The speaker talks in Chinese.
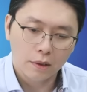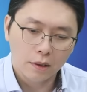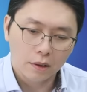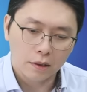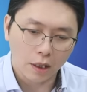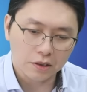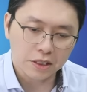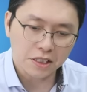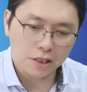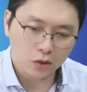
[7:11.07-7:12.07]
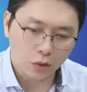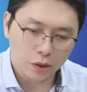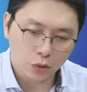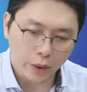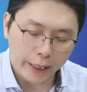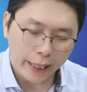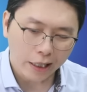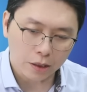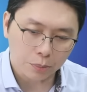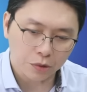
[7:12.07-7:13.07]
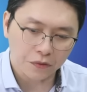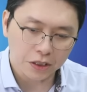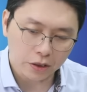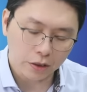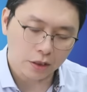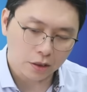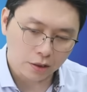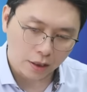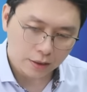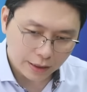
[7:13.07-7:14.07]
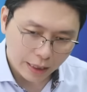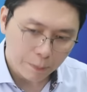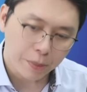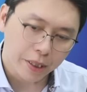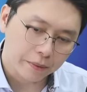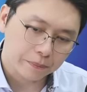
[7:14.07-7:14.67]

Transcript: 然后第四个重点说，AI 的部分今年成长了三倍。